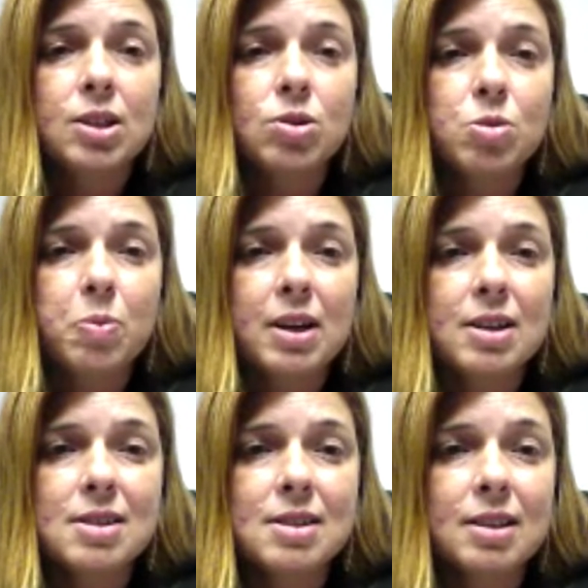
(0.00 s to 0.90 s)
e os
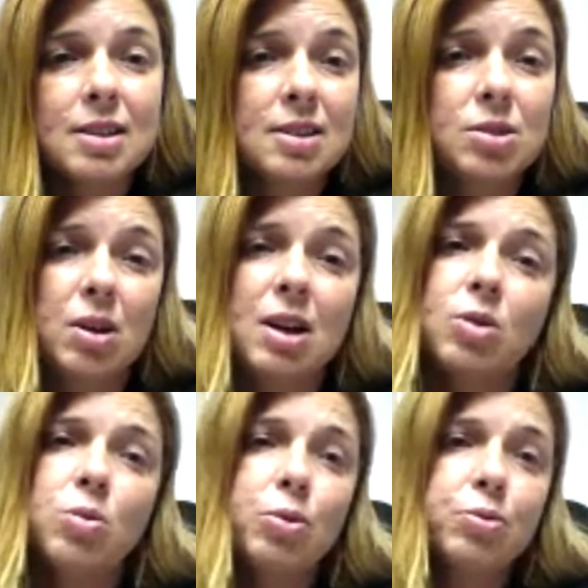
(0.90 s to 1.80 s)
pais acreditam,
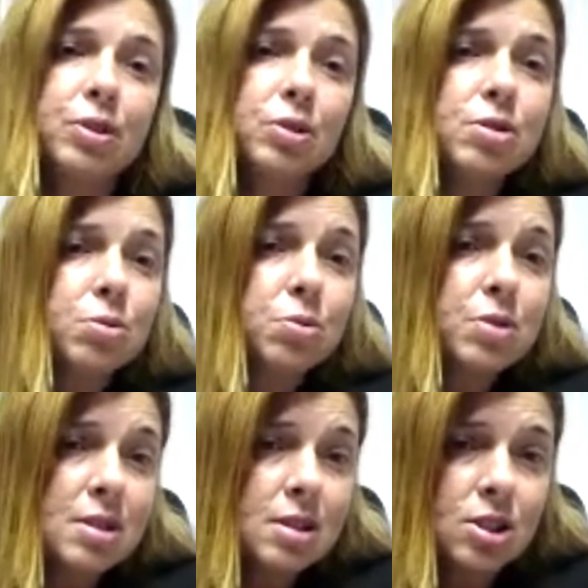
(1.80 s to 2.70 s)
ah, com meu filho isso
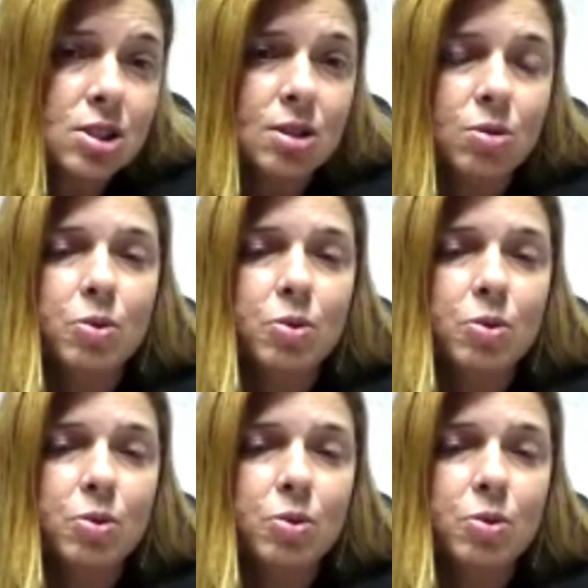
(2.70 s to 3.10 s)
não existe,